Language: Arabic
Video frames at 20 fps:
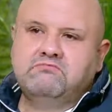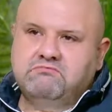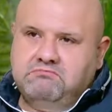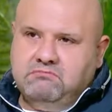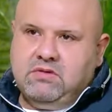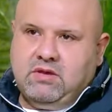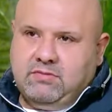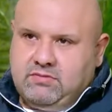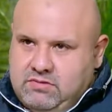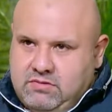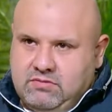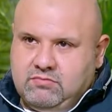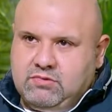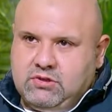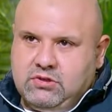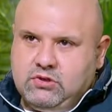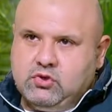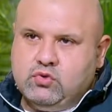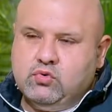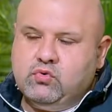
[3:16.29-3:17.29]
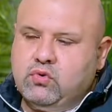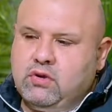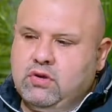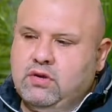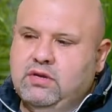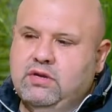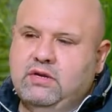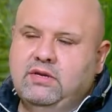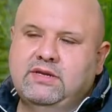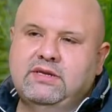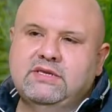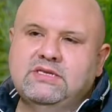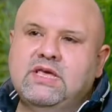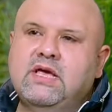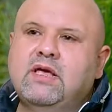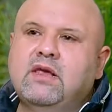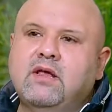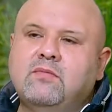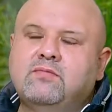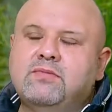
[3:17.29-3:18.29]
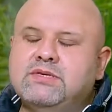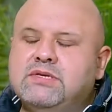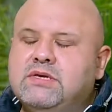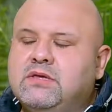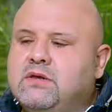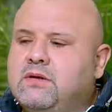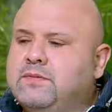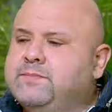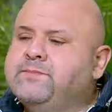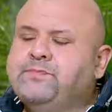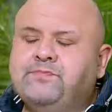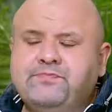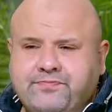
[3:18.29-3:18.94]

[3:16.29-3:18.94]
ده بالصوره السهله او البسيطه